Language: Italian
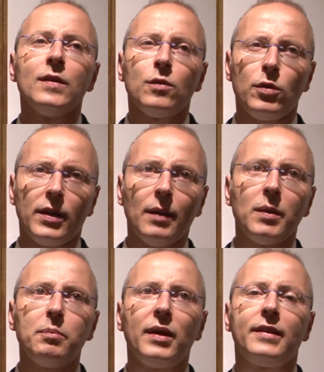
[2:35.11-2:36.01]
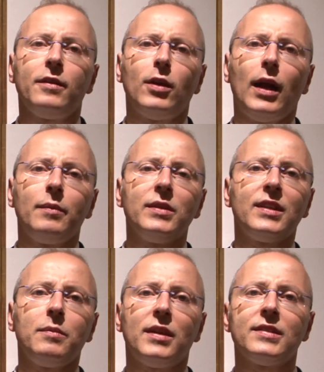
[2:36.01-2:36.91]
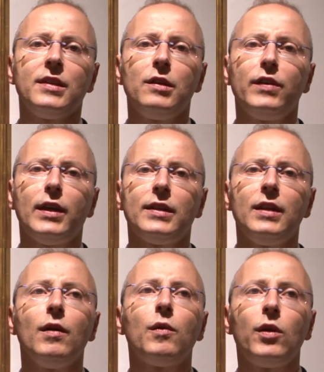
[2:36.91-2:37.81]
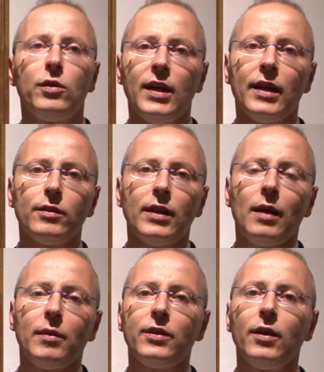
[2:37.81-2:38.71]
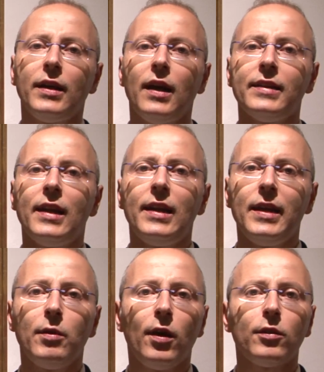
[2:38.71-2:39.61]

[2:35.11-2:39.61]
Un legame in particolare mi sembra significativo è quello dato dalla Madonna del Libro, la